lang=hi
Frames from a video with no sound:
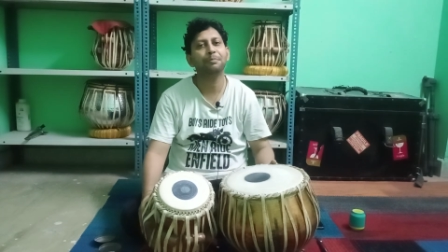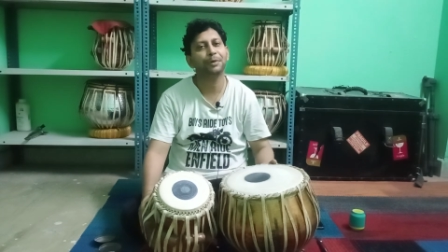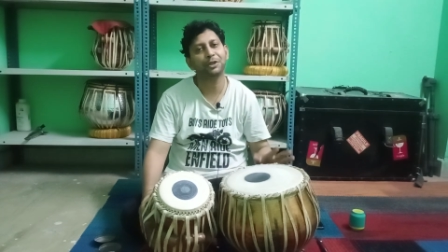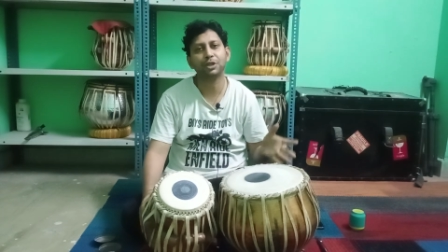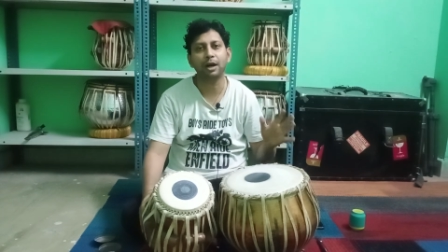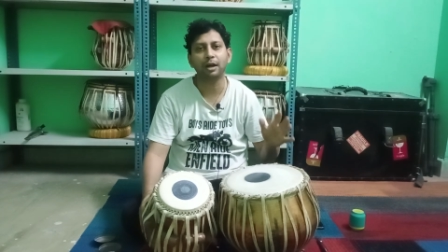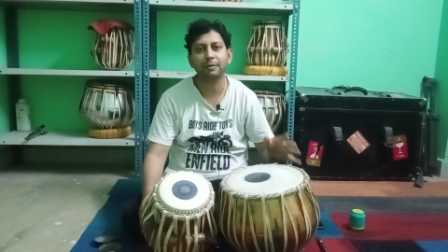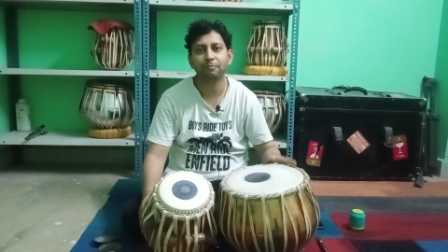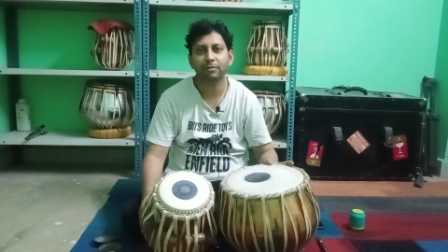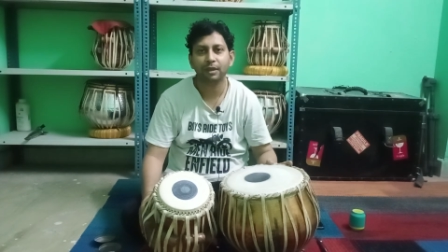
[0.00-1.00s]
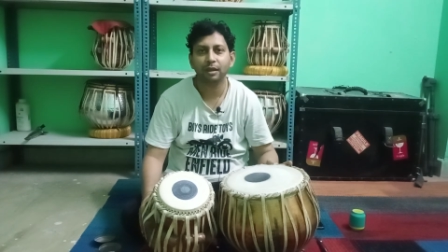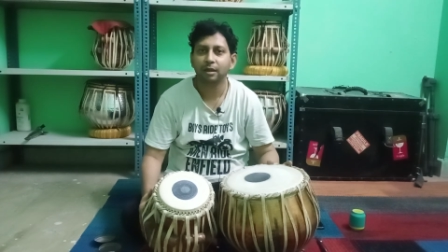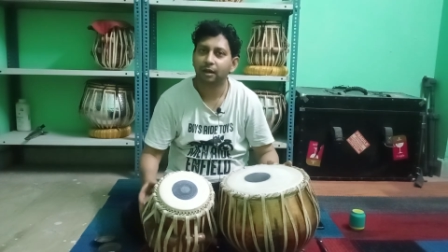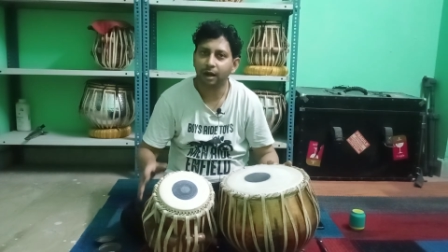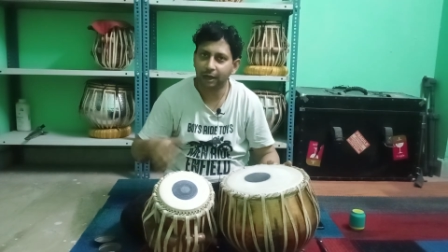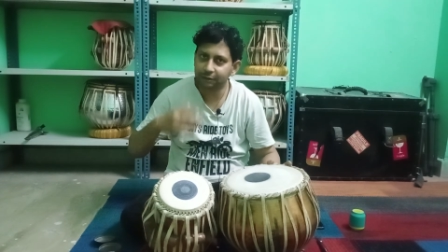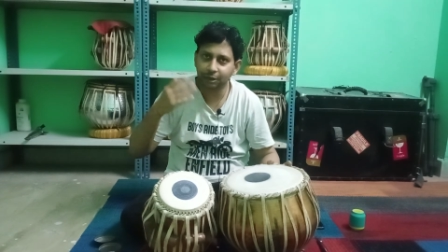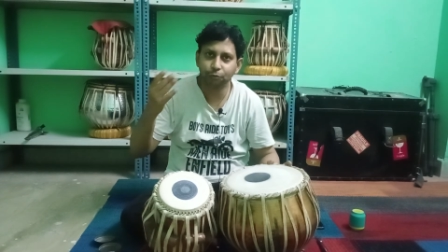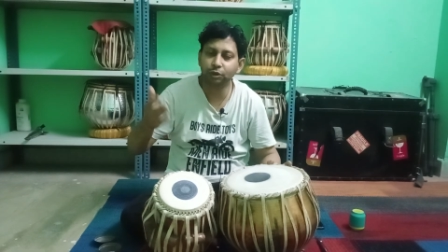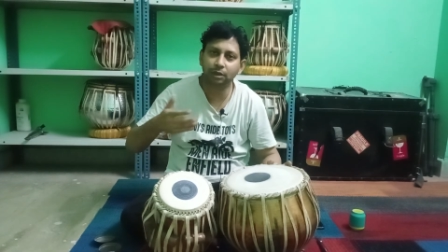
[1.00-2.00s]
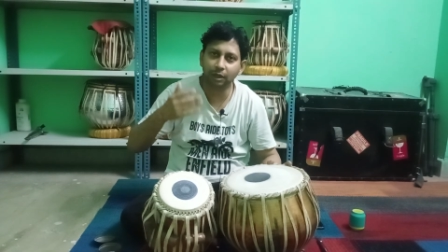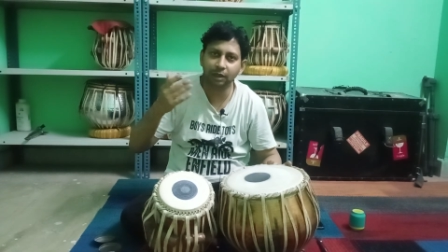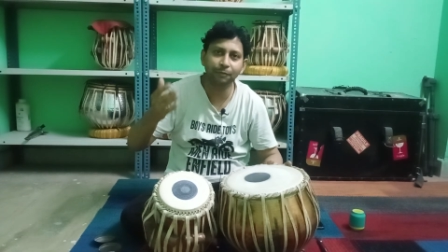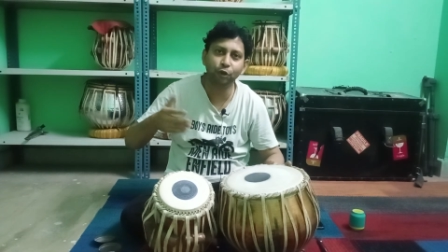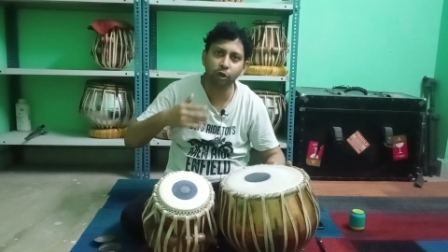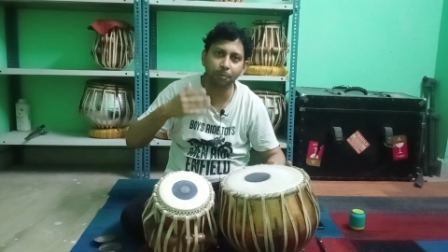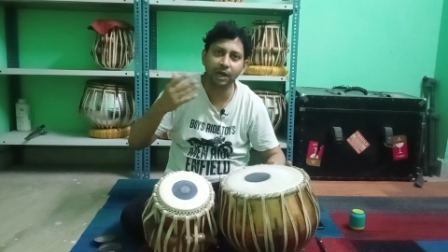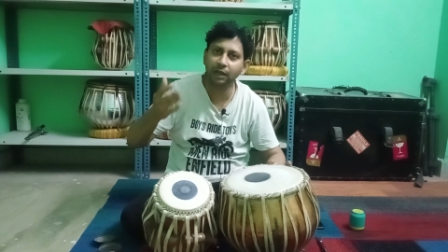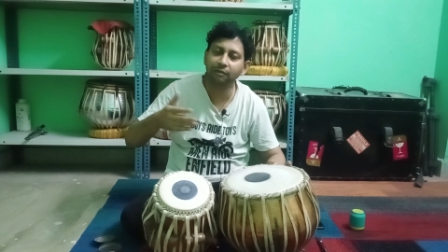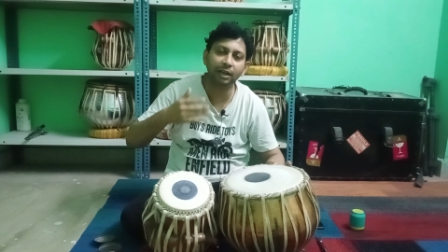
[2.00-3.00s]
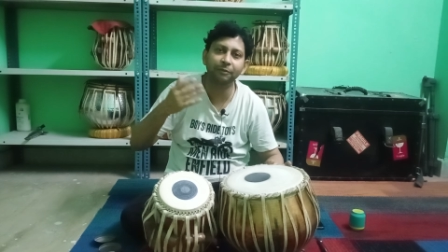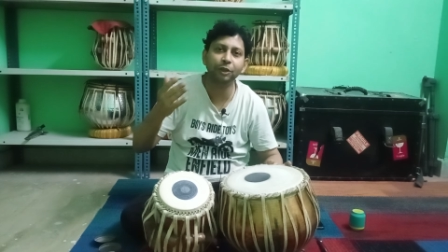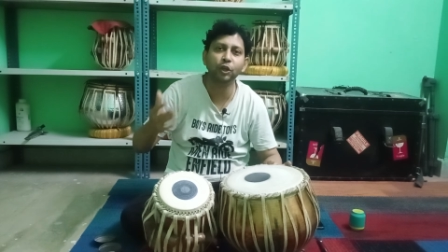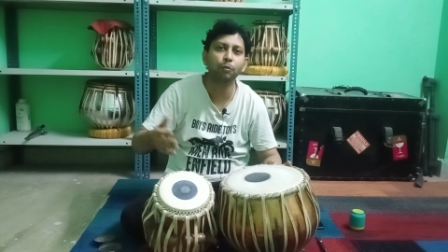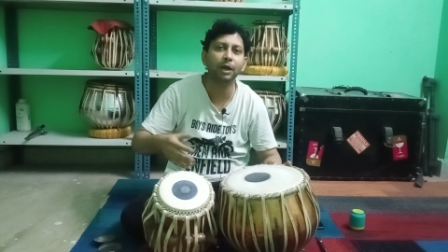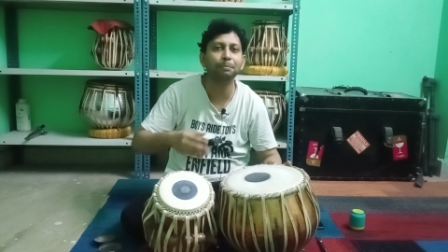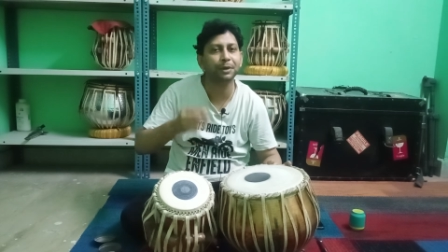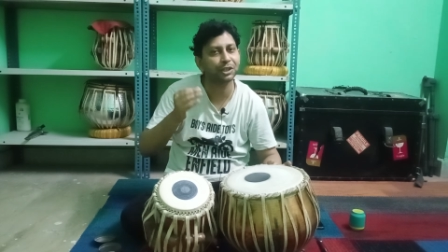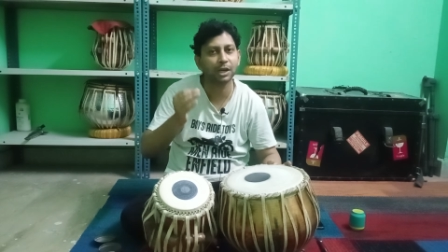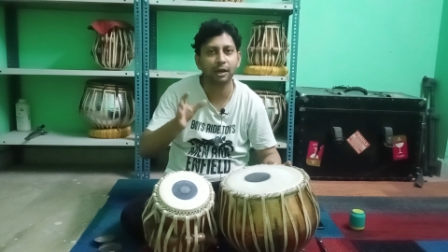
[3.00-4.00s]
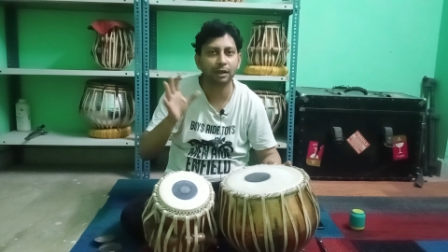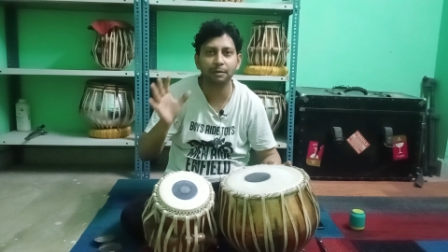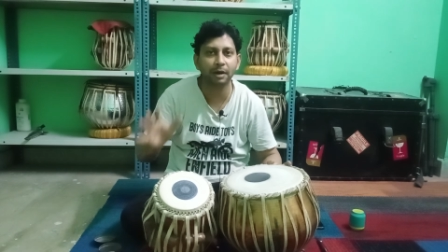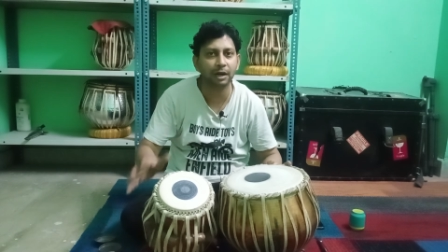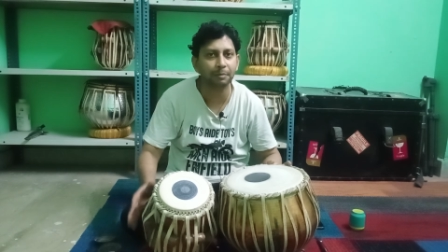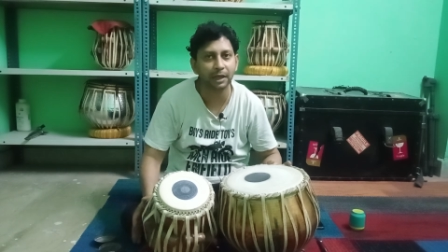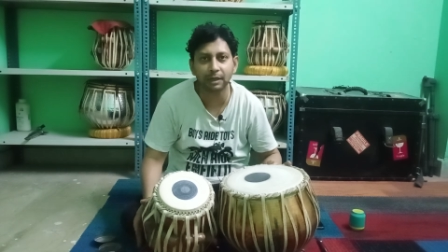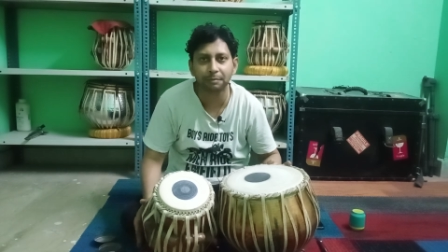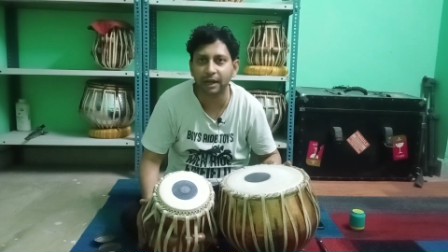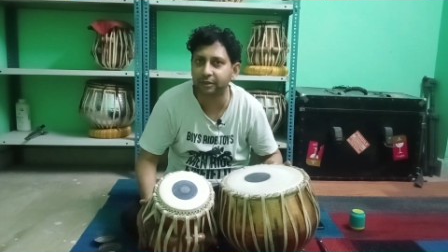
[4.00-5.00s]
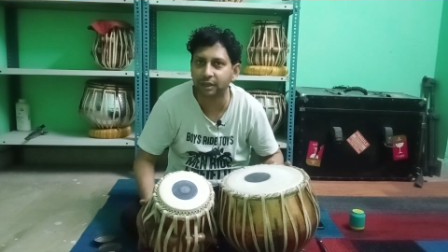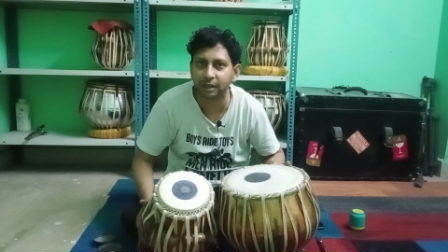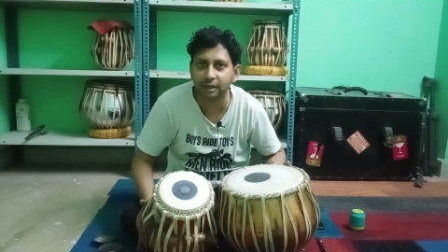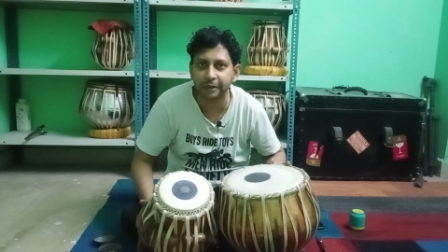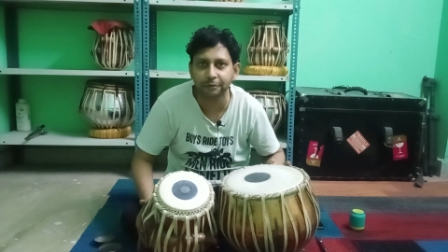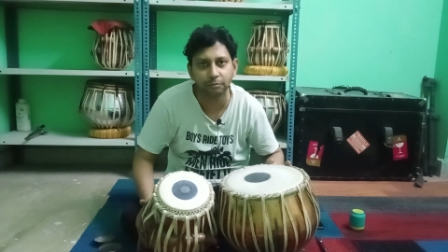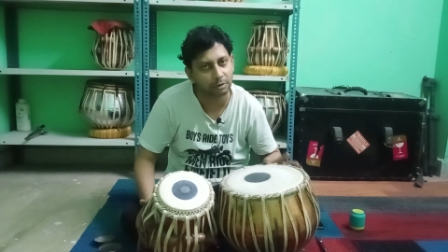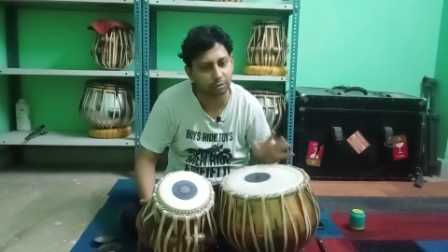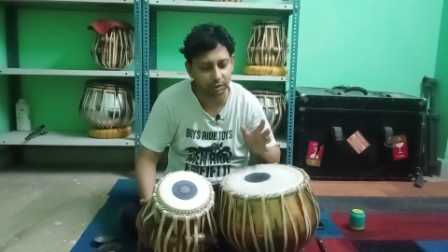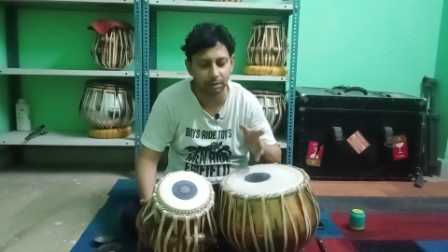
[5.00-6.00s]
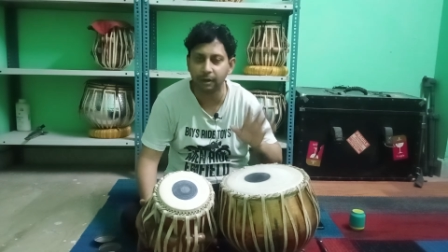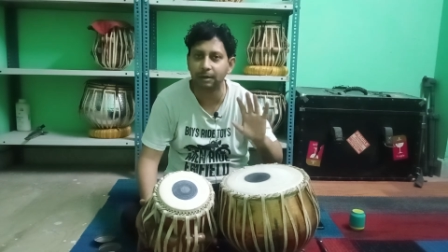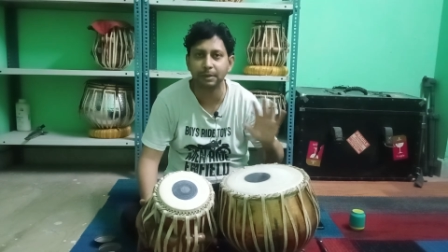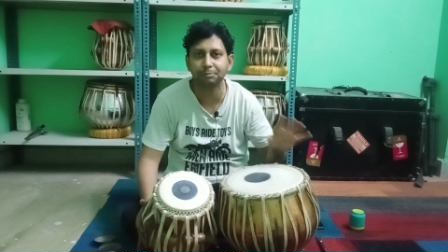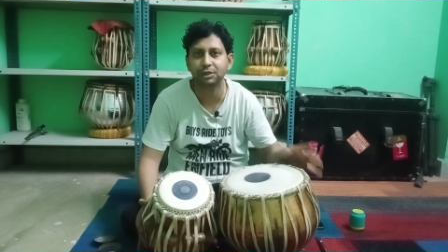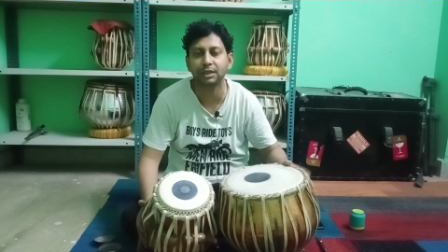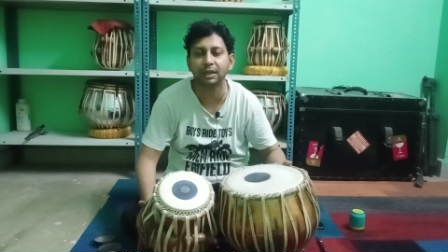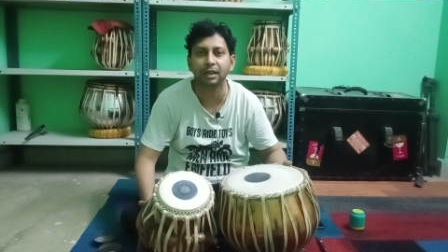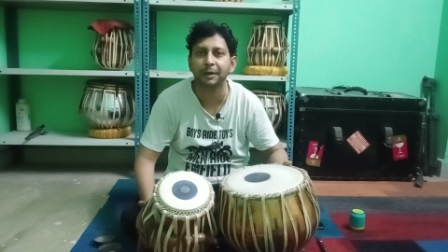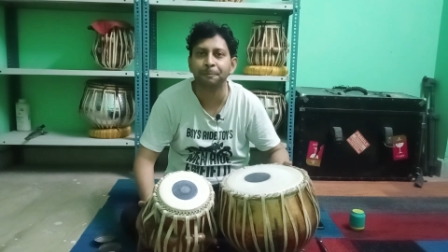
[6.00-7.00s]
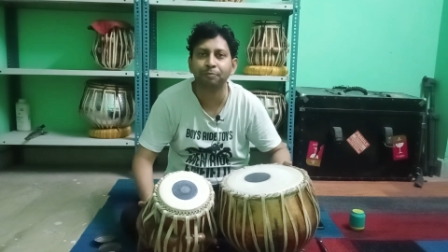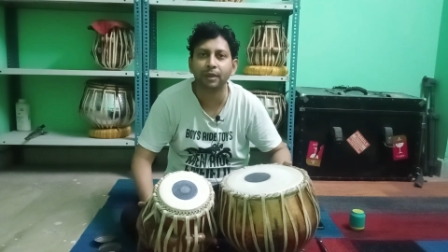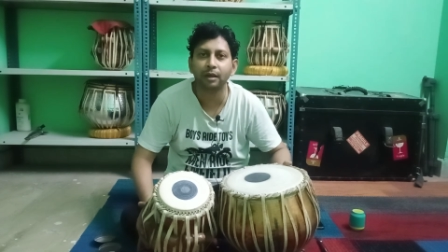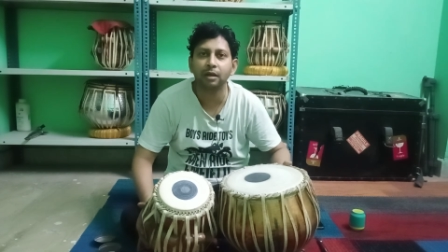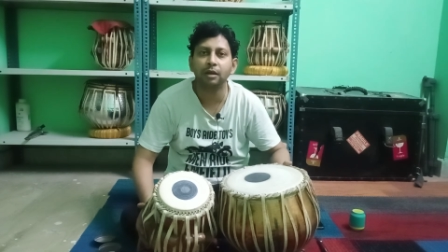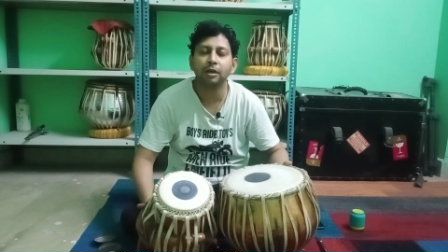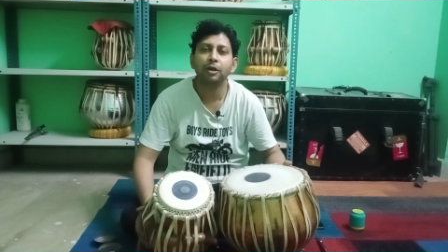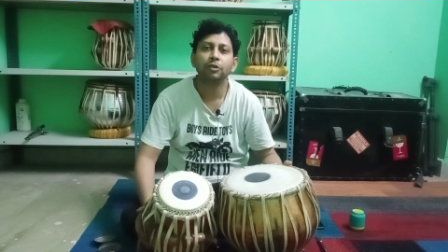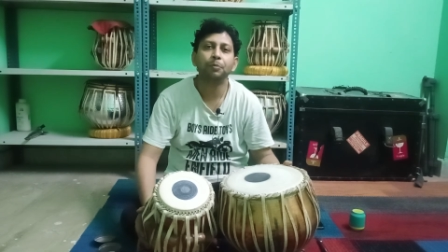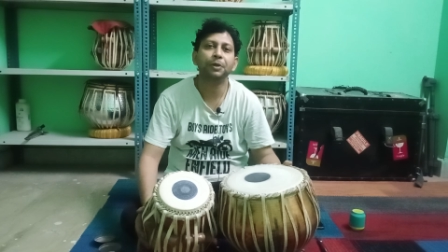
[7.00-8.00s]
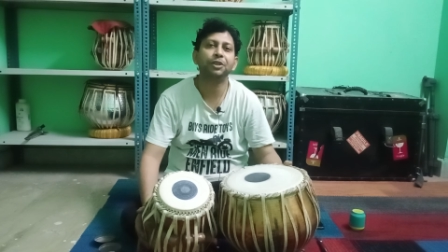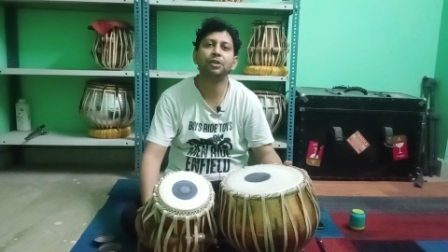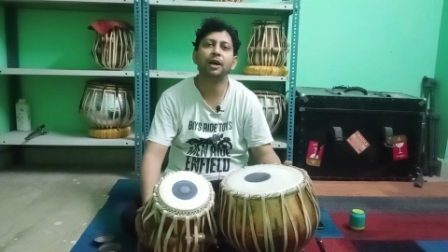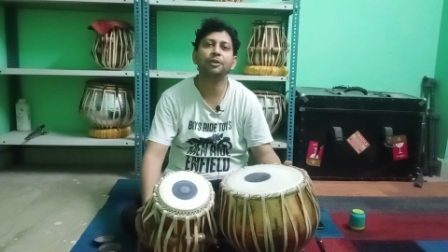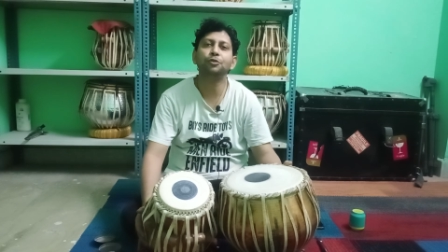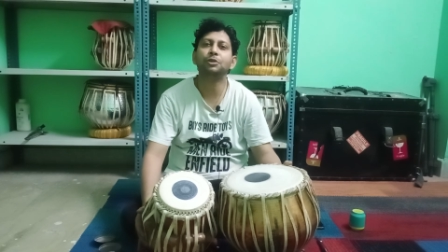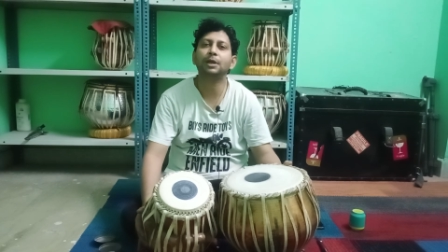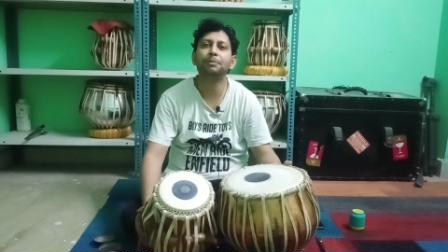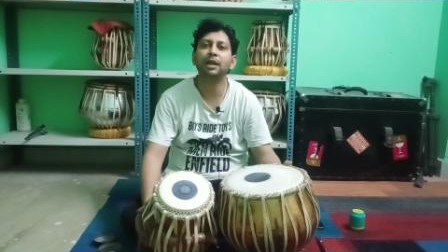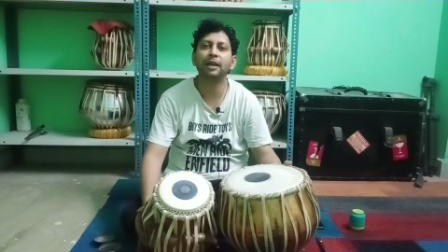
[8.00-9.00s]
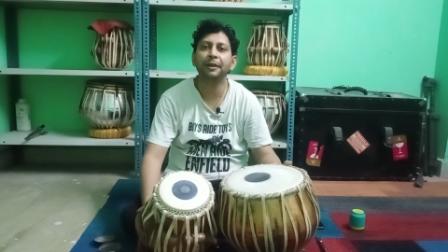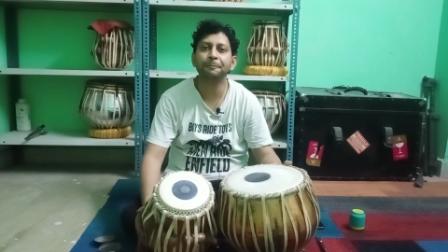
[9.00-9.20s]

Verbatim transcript: पेशकार आज से कुछ अगली वीडियो में आने वाली वीडियो में हम पेशकार के बारे में ही बात करेंगे और उसके बारे में हम सीखेंगे तो पेशकार जो शब्द है